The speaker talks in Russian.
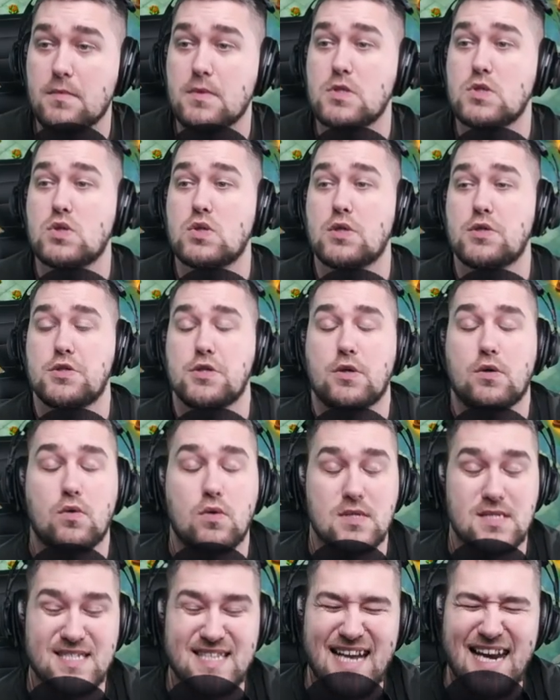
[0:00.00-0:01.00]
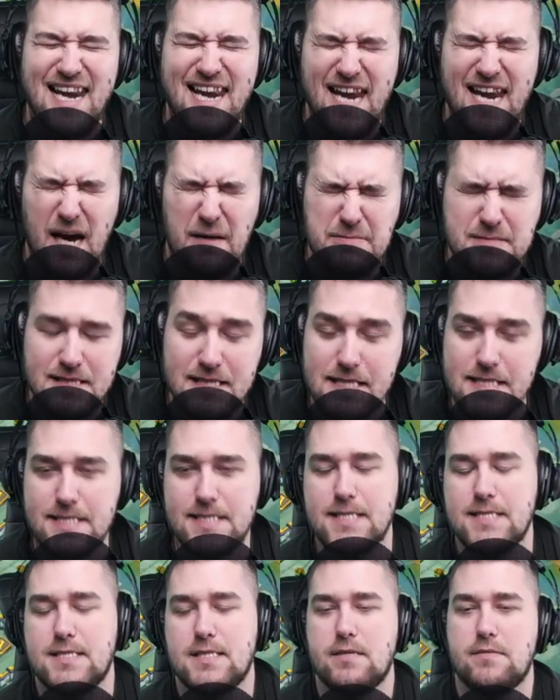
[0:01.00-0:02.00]
Сочи Хоста Леп,
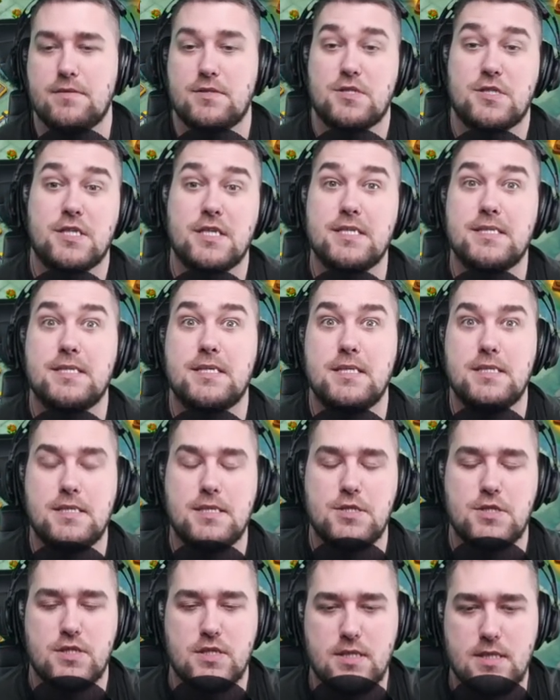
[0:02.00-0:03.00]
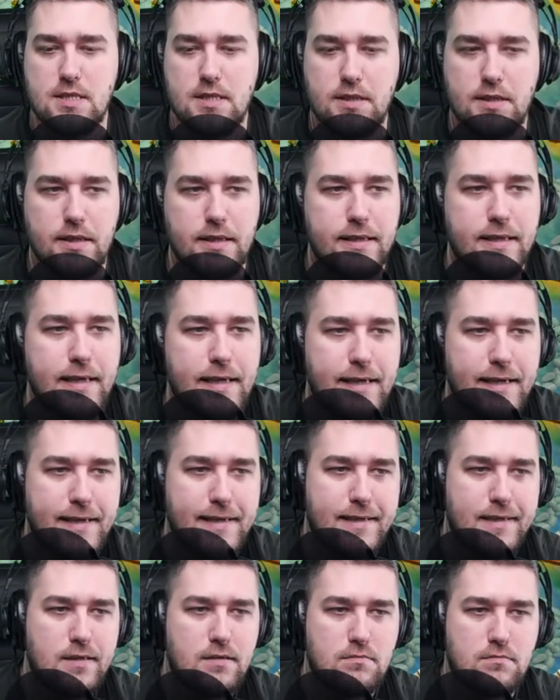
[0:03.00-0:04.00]
376 тысяч силы.
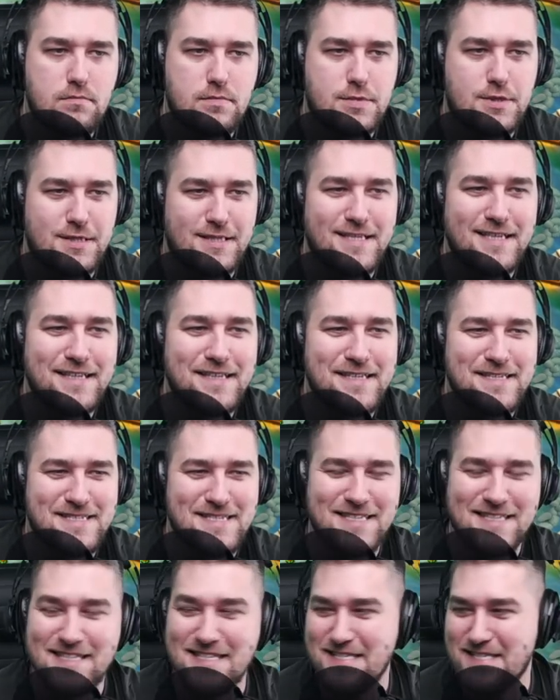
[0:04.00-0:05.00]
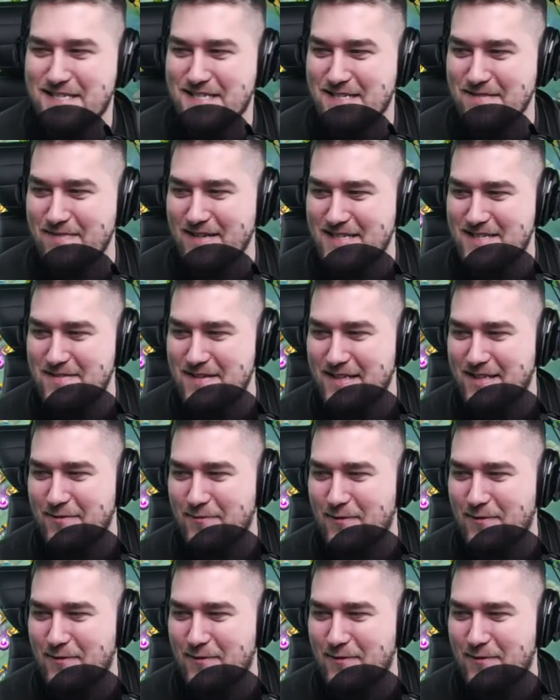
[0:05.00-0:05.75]
14 тысяч самоцветов.